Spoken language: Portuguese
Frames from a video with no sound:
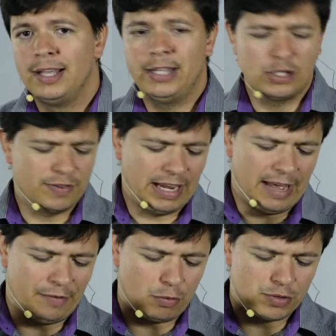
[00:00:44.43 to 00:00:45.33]
Deus
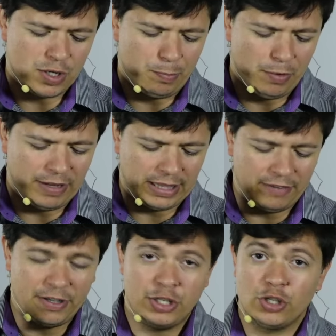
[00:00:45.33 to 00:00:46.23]
falava com seu povo
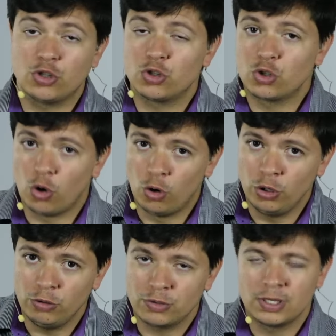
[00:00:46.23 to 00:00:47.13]
através de
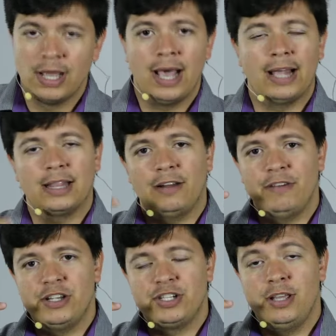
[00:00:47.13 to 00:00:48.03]
sonhos,
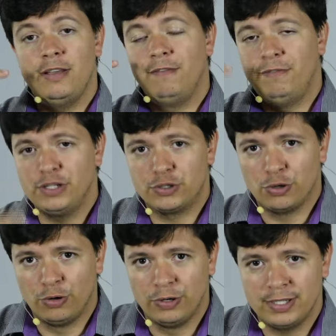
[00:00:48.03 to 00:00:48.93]
através de
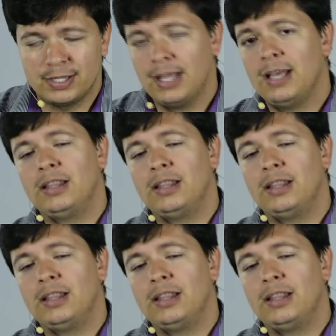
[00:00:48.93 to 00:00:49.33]
visões.